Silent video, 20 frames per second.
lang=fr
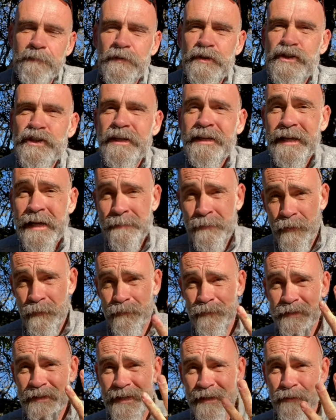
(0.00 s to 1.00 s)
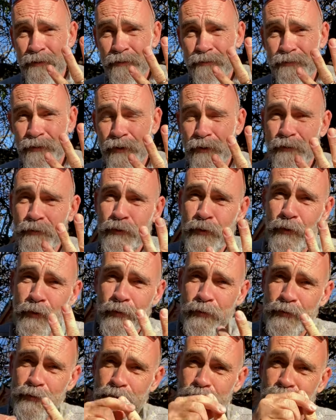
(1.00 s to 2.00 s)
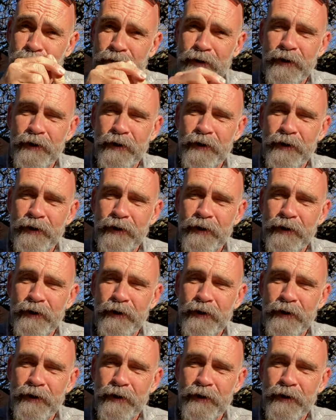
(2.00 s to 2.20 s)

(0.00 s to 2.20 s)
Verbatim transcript: J'ai également quatre enfants, dont une